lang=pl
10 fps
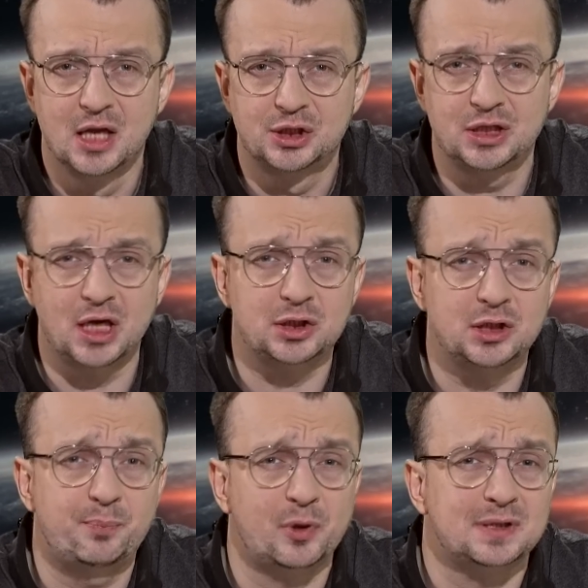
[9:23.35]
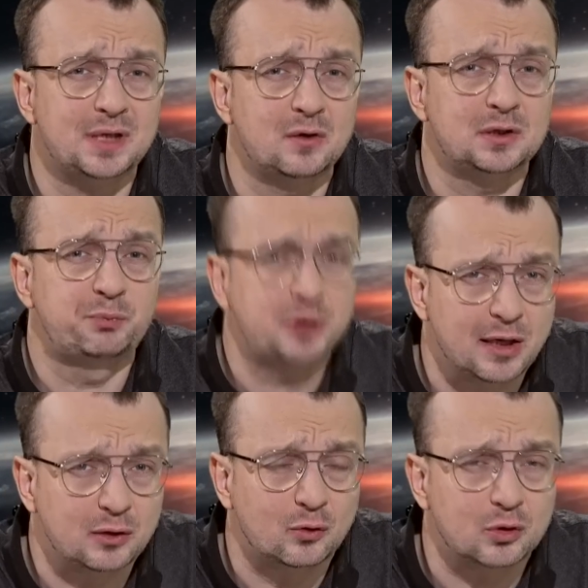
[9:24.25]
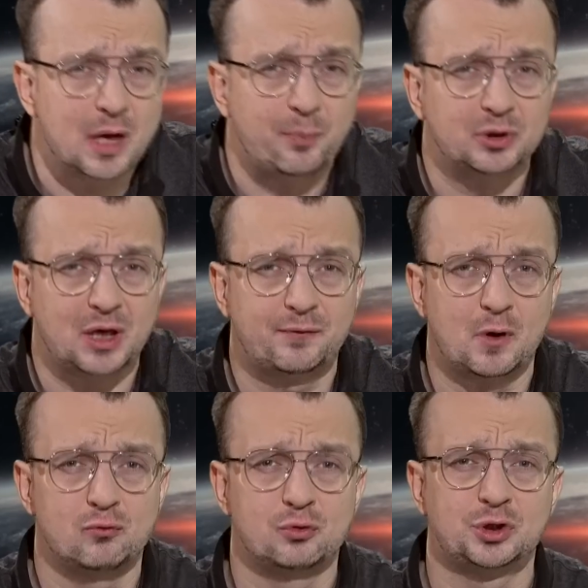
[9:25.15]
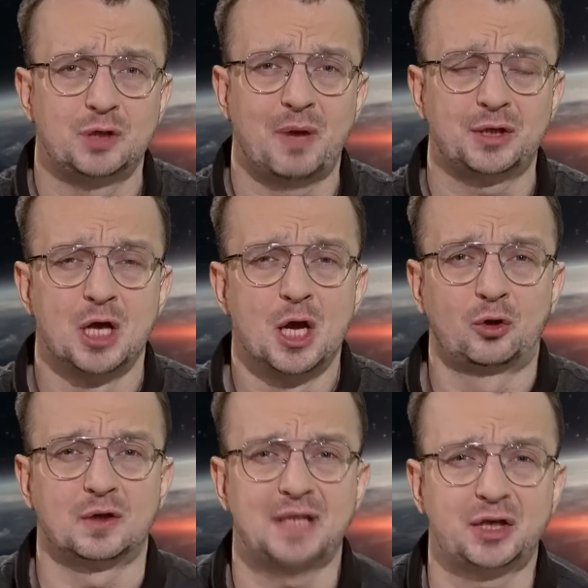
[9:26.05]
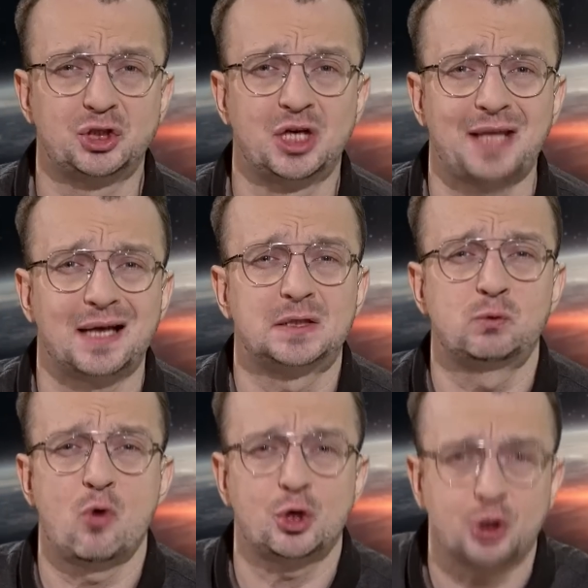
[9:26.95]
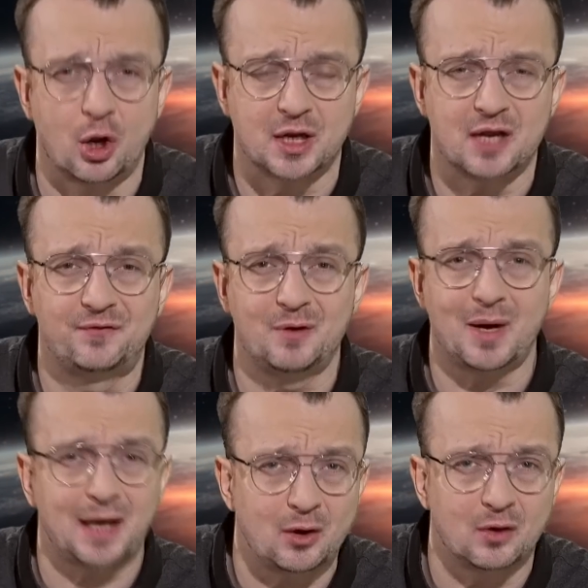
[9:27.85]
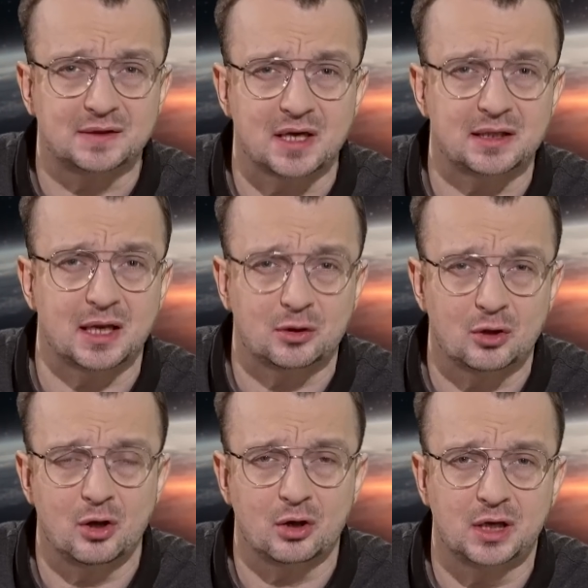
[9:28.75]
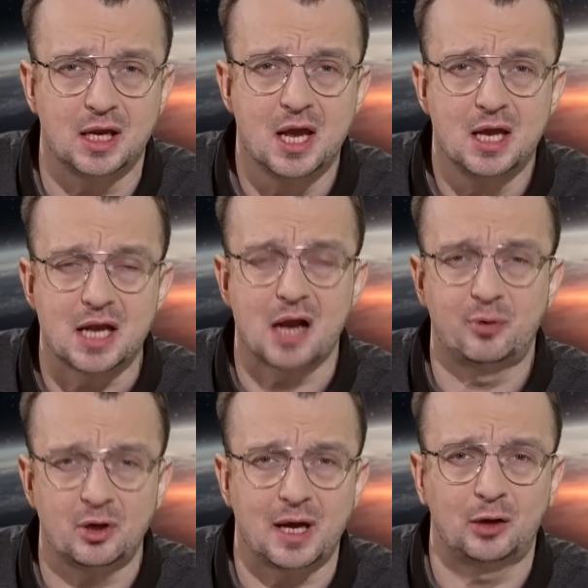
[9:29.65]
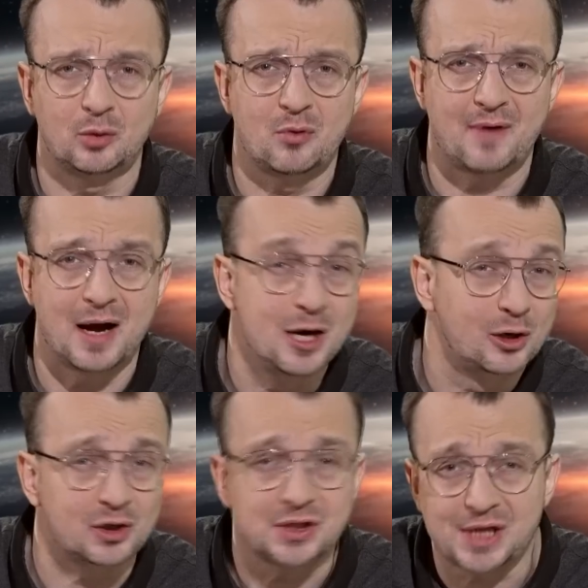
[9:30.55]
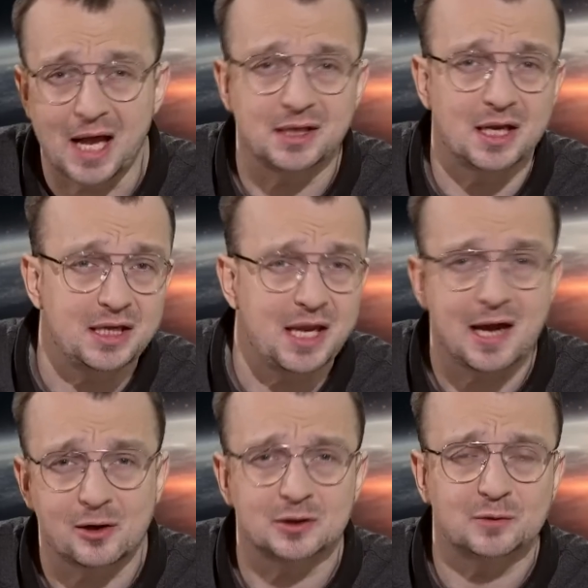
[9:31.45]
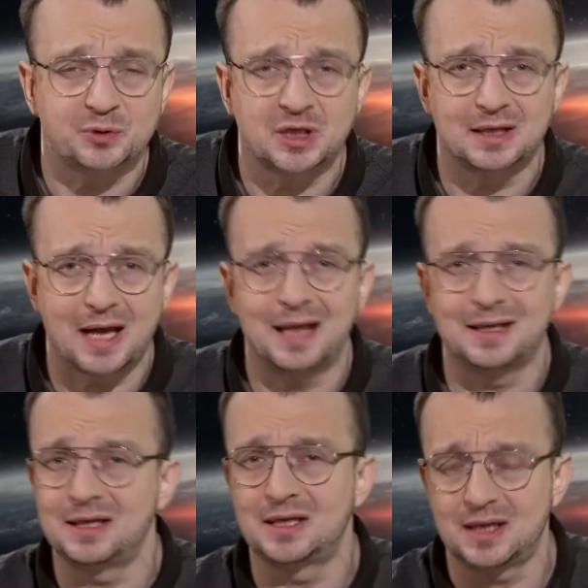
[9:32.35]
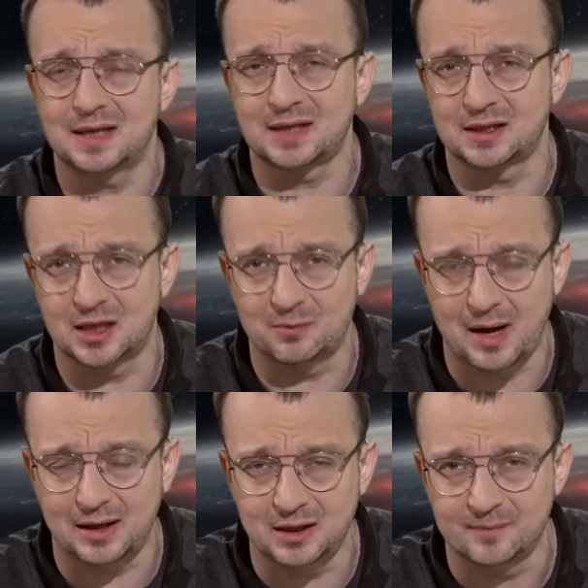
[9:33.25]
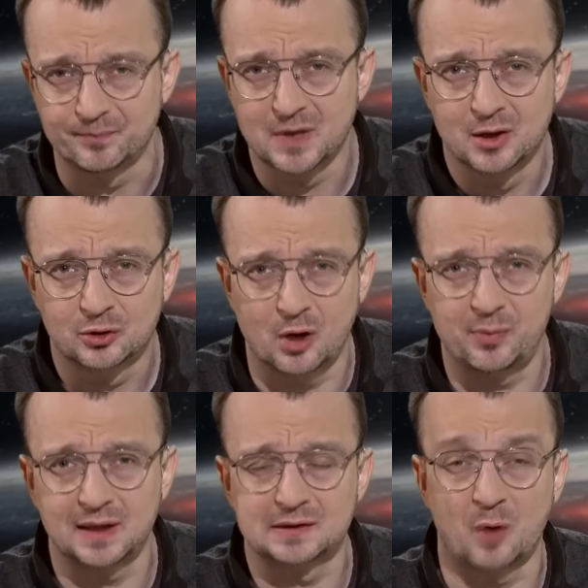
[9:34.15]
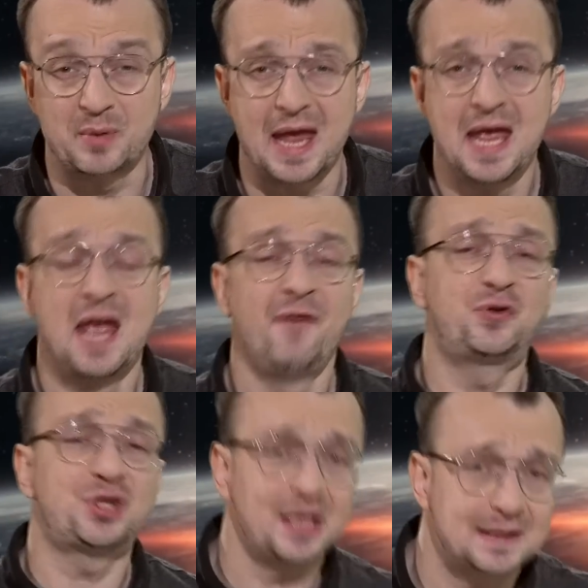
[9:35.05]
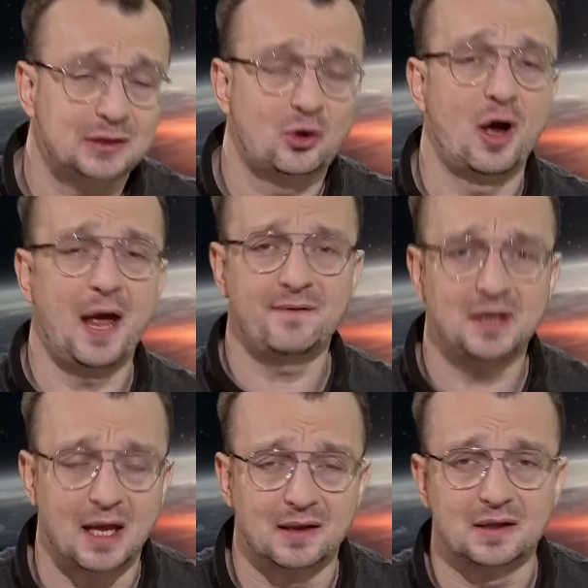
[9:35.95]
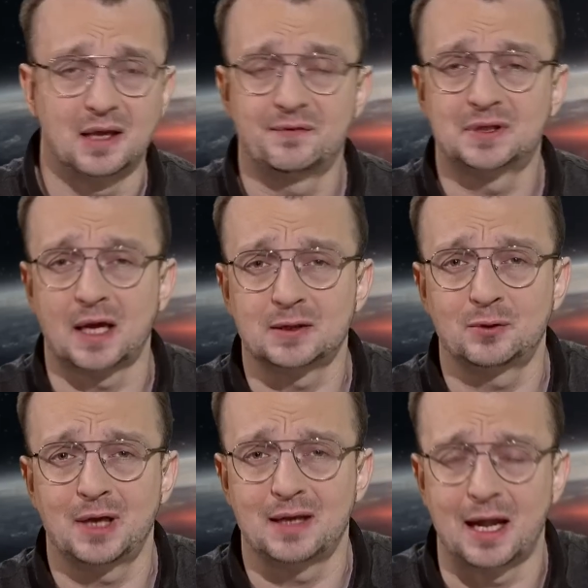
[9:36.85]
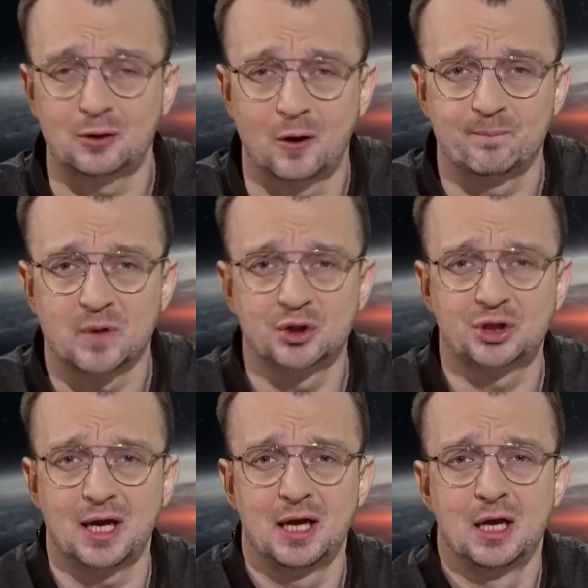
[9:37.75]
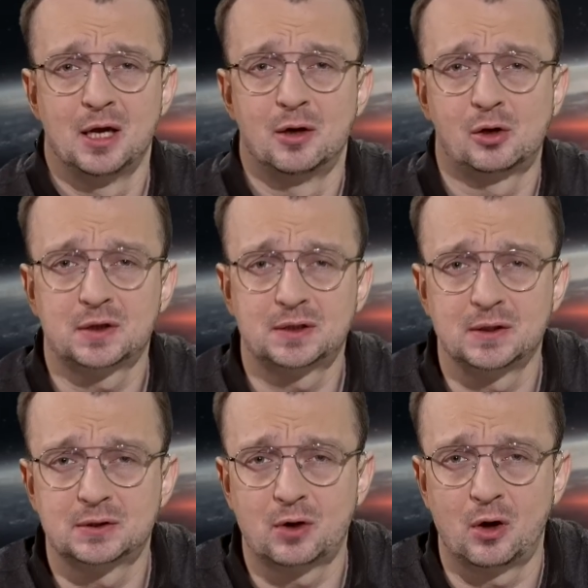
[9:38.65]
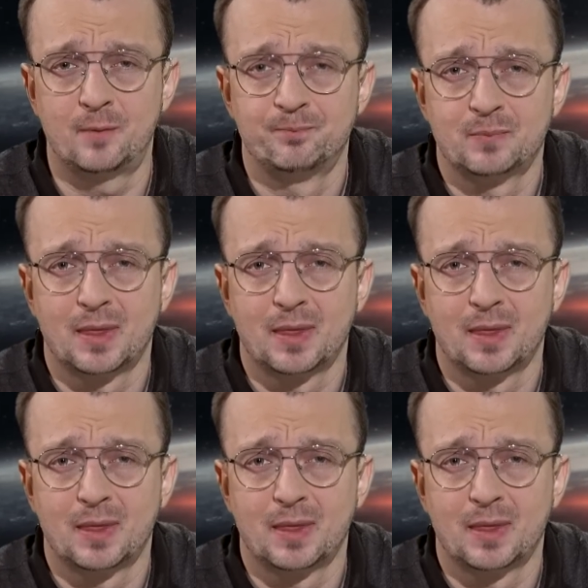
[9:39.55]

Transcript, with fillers: Czy jeśli prostego sprzętu nie potrafią utrzymać, to znaczy, że tak złożonej, wymagającej technologii jak broń atomowa Rosjanie nie rozprzedali i nie zaniedbali dobre sobie? Wszystko ewidentnie wskazuje na to, że rosyjsko